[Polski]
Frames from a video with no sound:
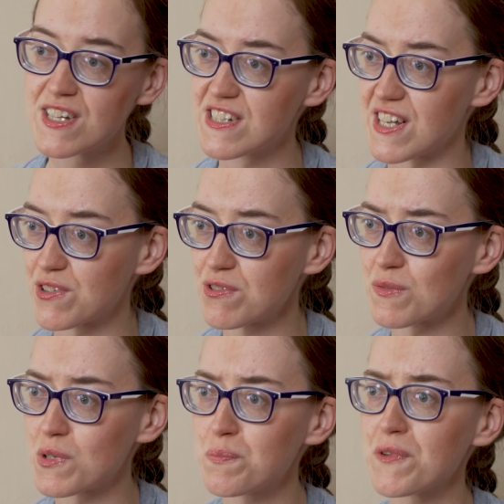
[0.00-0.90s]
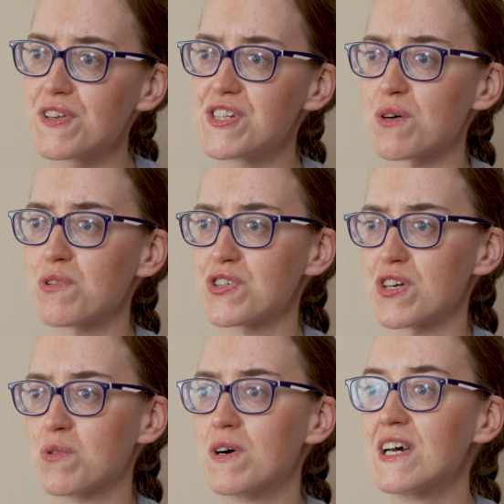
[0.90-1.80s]
za którym opowiedziało
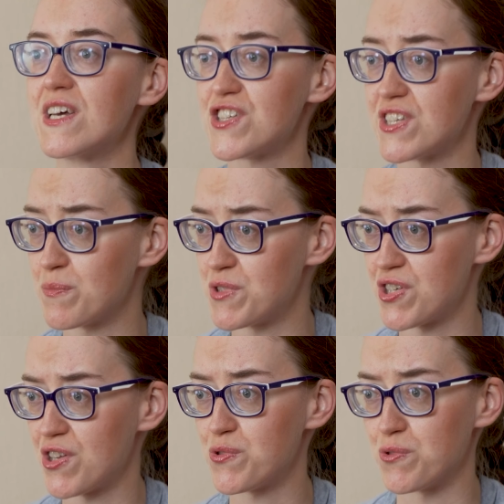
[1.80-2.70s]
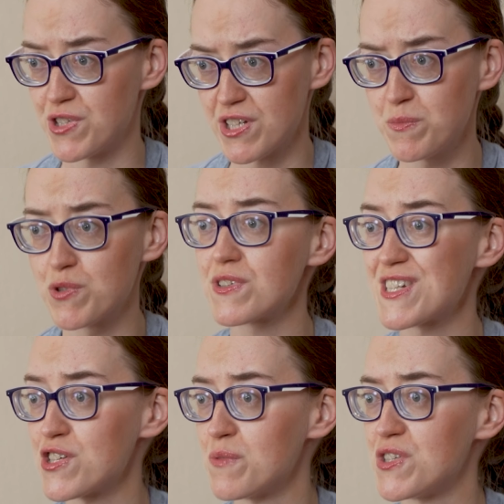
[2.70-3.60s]
się 77
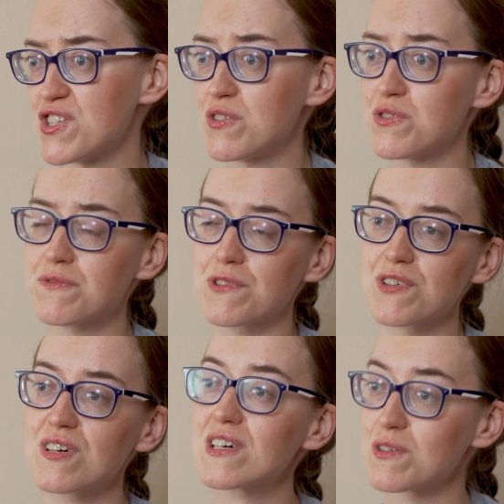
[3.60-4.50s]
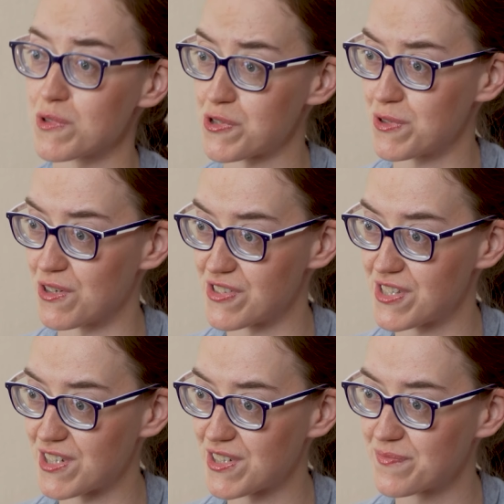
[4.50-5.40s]
z 82 głosujących.